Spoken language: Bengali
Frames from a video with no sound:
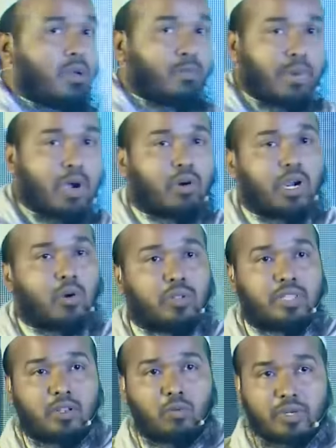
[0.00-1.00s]
পাওয়াটা
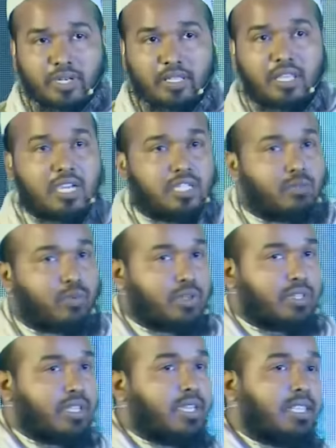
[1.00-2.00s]
অতি ওটিতে আসার পর
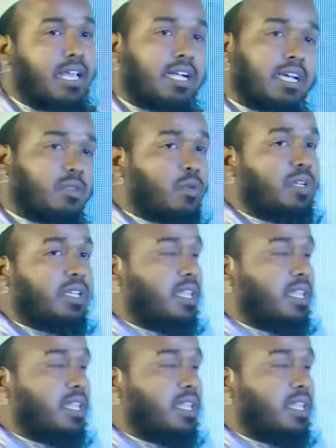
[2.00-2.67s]
থেকে ধাক্কা তো ওটিতে